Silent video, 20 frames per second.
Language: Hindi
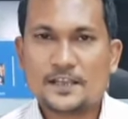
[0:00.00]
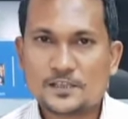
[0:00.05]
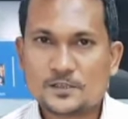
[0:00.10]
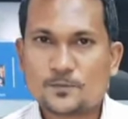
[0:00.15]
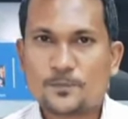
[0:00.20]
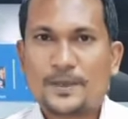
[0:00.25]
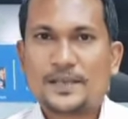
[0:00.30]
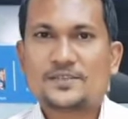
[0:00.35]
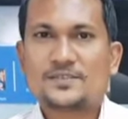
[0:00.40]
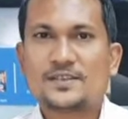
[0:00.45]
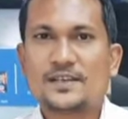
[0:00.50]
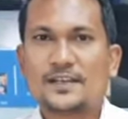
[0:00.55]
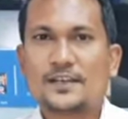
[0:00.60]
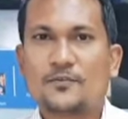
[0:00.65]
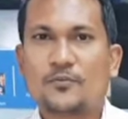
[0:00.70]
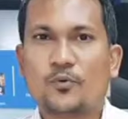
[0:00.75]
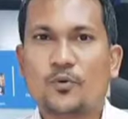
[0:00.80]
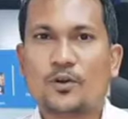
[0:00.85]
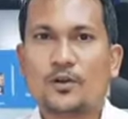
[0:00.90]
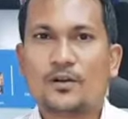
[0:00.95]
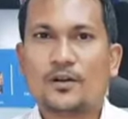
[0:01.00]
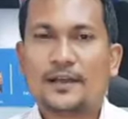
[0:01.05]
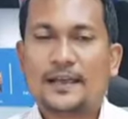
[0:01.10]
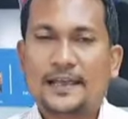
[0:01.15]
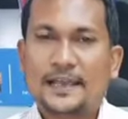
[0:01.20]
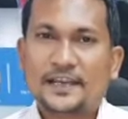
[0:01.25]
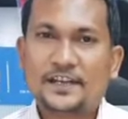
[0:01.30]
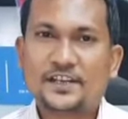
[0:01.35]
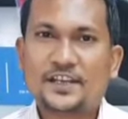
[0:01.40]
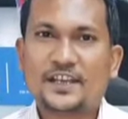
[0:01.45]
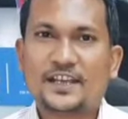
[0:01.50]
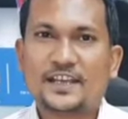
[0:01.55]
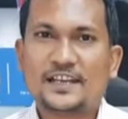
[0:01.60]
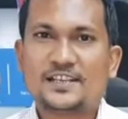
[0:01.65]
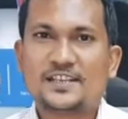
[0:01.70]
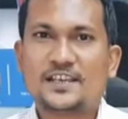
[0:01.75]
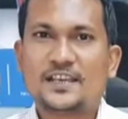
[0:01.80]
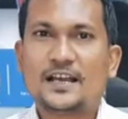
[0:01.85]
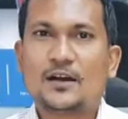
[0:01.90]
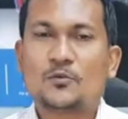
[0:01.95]
स्पेशली फॉर 80 के
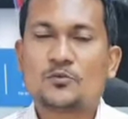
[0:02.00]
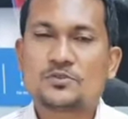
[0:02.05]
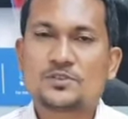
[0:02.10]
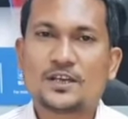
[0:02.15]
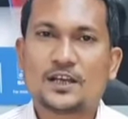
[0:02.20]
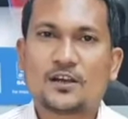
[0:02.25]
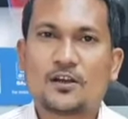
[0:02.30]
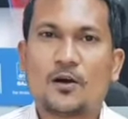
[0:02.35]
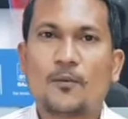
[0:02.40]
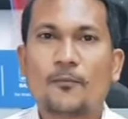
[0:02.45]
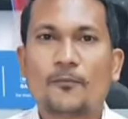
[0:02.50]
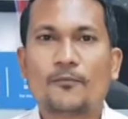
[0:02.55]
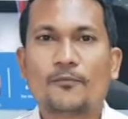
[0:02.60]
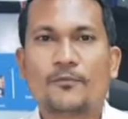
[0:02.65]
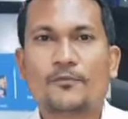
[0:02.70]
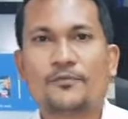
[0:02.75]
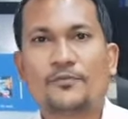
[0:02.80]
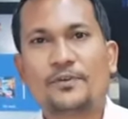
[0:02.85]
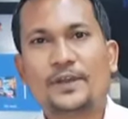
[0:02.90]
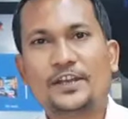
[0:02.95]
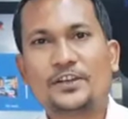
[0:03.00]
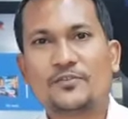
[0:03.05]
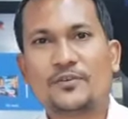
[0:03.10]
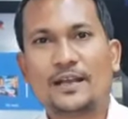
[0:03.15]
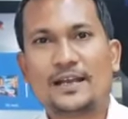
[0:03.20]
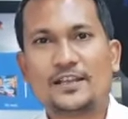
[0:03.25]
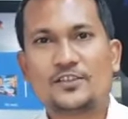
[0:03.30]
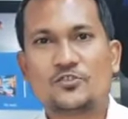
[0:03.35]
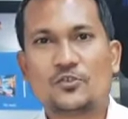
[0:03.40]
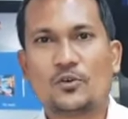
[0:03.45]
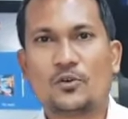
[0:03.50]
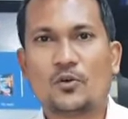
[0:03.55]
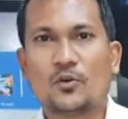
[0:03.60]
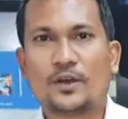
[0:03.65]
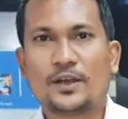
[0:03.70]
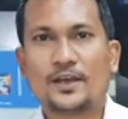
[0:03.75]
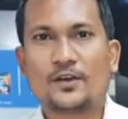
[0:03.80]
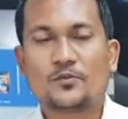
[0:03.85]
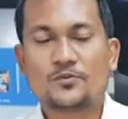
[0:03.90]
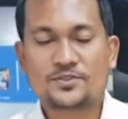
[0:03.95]
या उससे कम वेट वाले जो
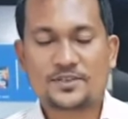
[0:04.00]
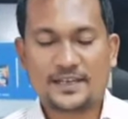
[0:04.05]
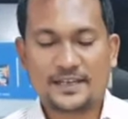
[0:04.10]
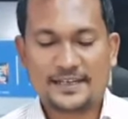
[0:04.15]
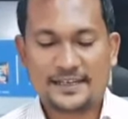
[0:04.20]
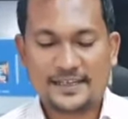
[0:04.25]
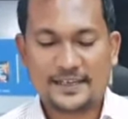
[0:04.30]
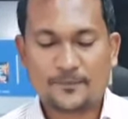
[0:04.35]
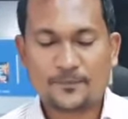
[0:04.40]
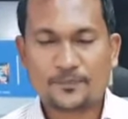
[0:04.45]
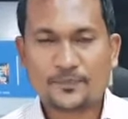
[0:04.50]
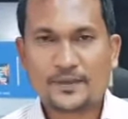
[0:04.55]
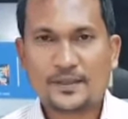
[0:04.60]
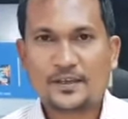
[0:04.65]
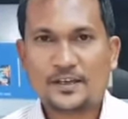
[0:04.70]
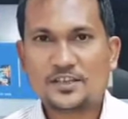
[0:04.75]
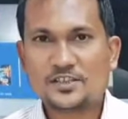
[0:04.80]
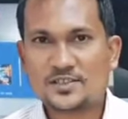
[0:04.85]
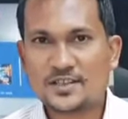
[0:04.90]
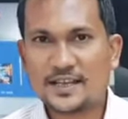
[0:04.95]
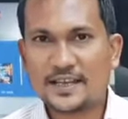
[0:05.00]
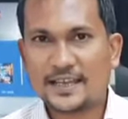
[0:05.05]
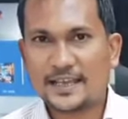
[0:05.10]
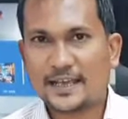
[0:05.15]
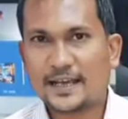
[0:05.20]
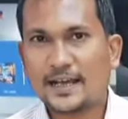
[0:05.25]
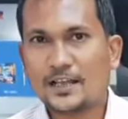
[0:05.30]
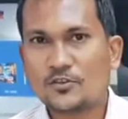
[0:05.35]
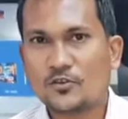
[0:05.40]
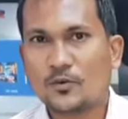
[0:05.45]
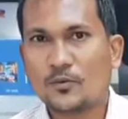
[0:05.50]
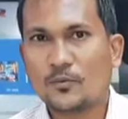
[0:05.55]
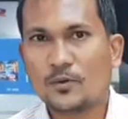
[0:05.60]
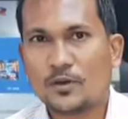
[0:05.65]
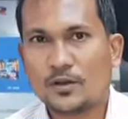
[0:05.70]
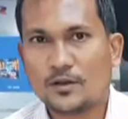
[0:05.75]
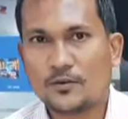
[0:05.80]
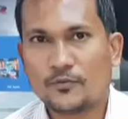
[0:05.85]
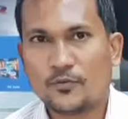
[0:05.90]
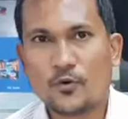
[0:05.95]
लोग हैं उसके लिए इस तरीके का जो
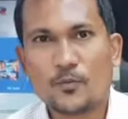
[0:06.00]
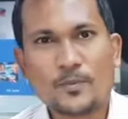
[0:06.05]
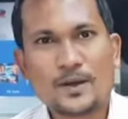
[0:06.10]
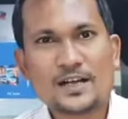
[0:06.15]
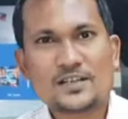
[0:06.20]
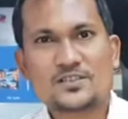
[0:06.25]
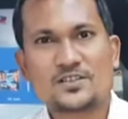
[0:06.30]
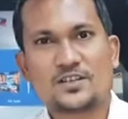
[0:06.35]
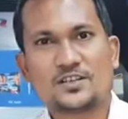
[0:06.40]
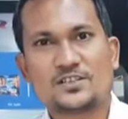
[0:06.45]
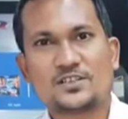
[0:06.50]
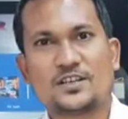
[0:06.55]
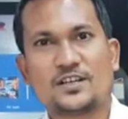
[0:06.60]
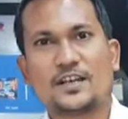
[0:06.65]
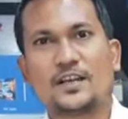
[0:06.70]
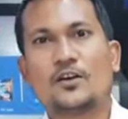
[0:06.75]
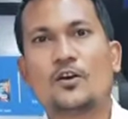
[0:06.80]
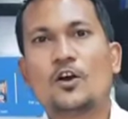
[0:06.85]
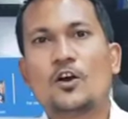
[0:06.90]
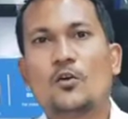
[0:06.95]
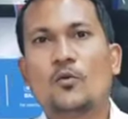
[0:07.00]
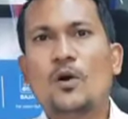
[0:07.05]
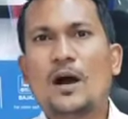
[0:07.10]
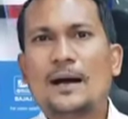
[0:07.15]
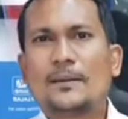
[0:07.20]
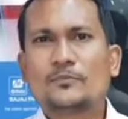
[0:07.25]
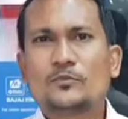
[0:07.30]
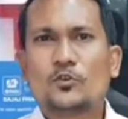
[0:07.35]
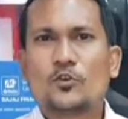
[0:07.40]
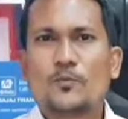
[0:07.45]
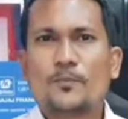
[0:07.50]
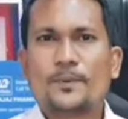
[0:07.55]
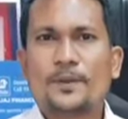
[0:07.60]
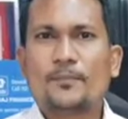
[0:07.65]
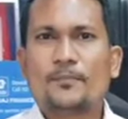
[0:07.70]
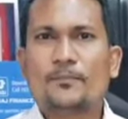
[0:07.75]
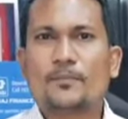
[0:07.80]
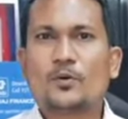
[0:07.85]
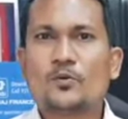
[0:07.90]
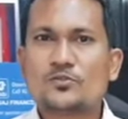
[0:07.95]
फोम का स्ट्रक्चर है वो आमतौर पे
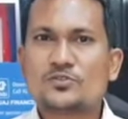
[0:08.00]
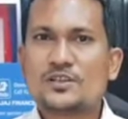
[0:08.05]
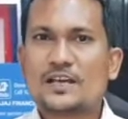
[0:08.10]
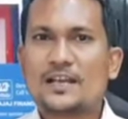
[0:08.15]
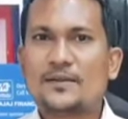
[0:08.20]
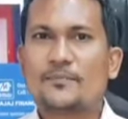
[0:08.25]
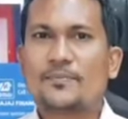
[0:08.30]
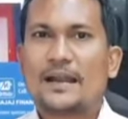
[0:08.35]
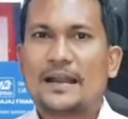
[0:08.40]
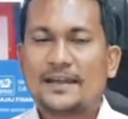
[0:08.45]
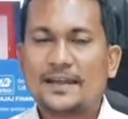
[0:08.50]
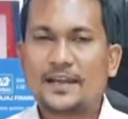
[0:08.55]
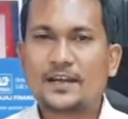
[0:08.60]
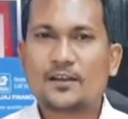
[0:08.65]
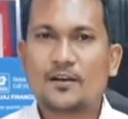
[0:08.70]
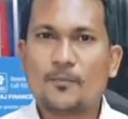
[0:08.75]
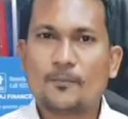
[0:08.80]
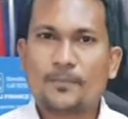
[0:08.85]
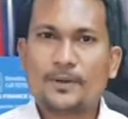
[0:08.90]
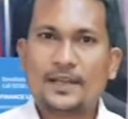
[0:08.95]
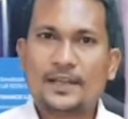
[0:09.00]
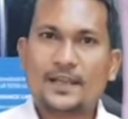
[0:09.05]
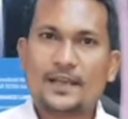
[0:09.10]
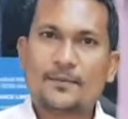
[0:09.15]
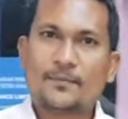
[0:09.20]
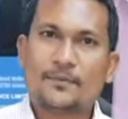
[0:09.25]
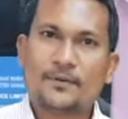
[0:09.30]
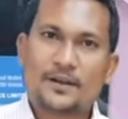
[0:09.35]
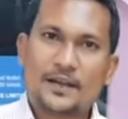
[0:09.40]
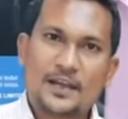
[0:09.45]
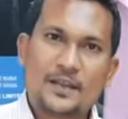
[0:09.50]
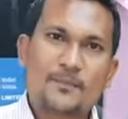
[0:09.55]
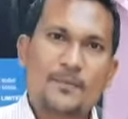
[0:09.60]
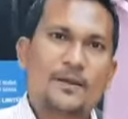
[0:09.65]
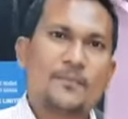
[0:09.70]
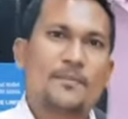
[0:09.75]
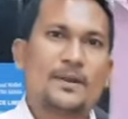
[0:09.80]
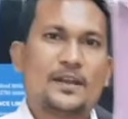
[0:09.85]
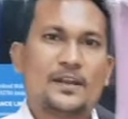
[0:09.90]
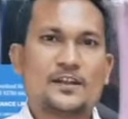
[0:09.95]
बहुत सारी ब्रांडेड कंपनी के
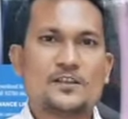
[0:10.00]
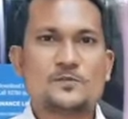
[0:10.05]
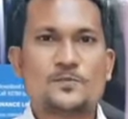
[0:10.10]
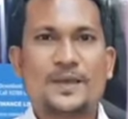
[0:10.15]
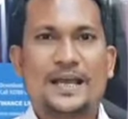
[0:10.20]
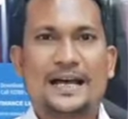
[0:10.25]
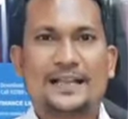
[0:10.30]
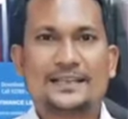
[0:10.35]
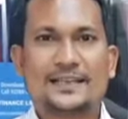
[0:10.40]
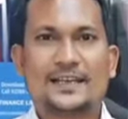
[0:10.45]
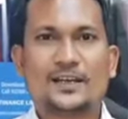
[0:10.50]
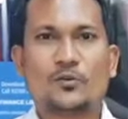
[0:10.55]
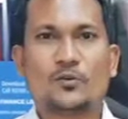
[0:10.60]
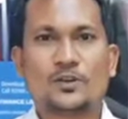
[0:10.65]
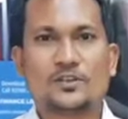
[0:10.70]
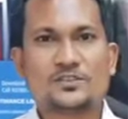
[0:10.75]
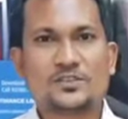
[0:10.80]
रेडीमेड मेट्रेस भी आते हैं और